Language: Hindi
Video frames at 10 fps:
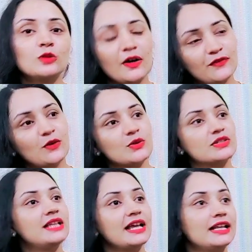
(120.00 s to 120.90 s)
तो ऑफकोर्स
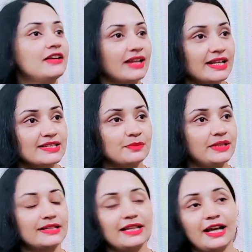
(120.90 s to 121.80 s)
देखने वाला जब
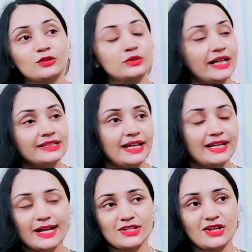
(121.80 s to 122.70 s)
देखता है तो देखता ही
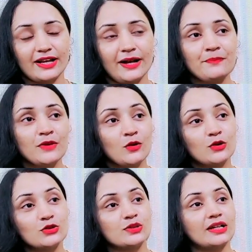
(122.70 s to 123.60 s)
रह जाएगा और
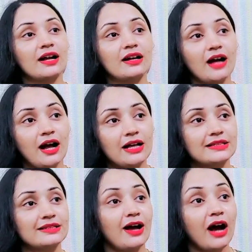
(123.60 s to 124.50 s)
सोचेगा
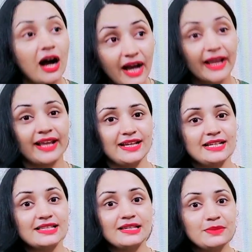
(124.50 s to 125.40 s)
कास हाय
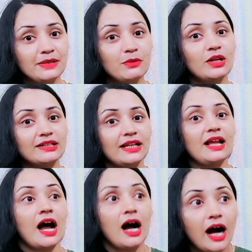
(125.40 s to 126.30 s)
जब ये बोला था
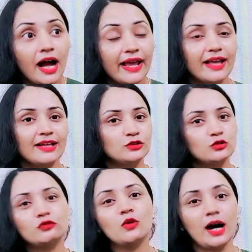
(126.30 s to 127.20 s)
ना हाय तो
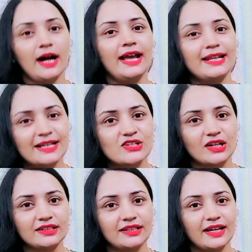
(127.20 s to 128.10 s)
वो हाय लग
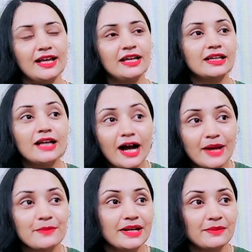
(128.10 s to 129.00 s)
जाती है कि हाय
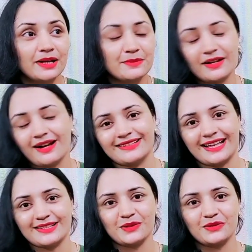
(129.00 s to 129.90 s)
मेरे बाल विकास
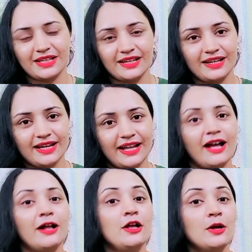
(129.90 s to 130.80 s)
ऐसे होते है
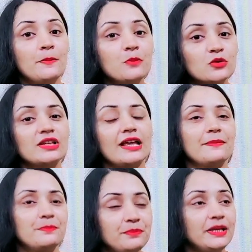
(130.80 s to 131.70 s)
ना मुझे
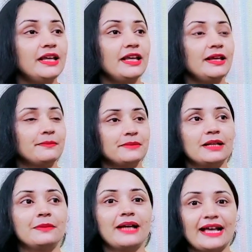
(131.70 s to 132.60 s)
भी
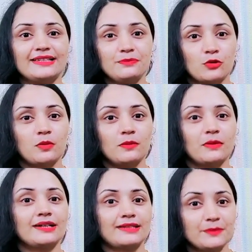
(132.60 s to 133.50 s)
मतलब ऐसी प्रॉब्लम
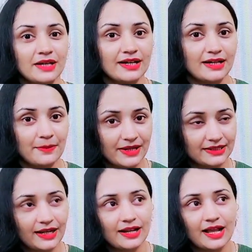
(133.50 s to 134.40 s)
का सामना करना पड़ा
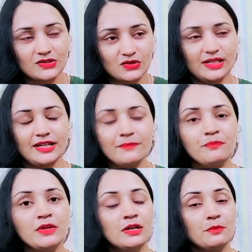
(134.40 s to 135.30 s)
था लास्ट ईयर
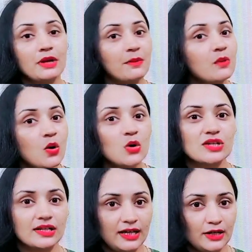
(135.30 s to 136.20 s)
मेरा बहुत
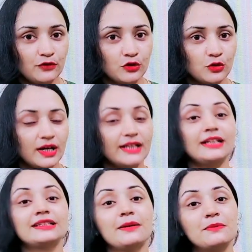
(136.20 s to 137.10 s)
ज़्यादा हेयरफॉल हो गया था
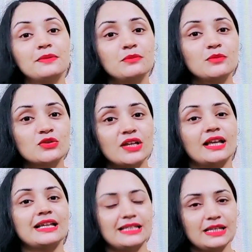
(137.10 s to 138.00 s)
तब मुझे
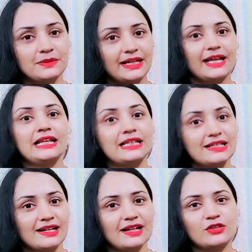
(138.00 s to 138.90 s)
किसी ने बताया कि
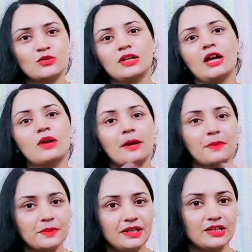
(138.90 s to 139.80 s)
नज़र लग चुकी है और आप
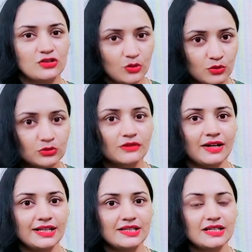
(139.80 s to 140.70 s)
अपनी नज़र को उतरवा
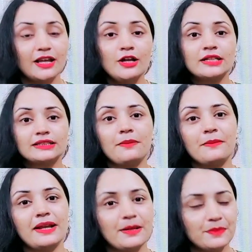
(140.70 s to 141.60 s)
लीजिए तब
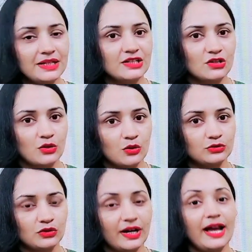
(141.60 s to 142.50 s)
मैंने अपनी नज़र को
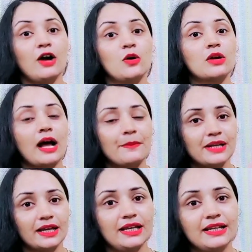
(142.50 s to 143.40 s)
उतरवाया और आप
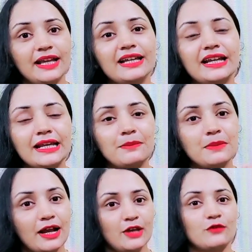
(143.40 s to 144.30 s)
यकीन नहीं करेंगे
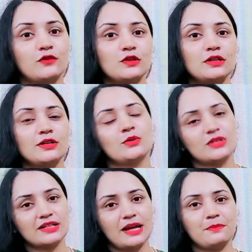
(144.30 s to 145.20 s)
मेरा हेयरफॉल
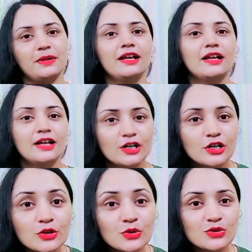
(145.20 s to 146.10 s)
उसी टाइम
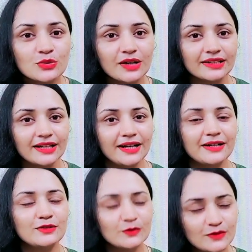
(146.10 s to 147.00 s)
पर रुक चुका था
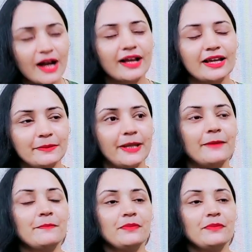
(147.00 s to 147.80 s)
वाकई में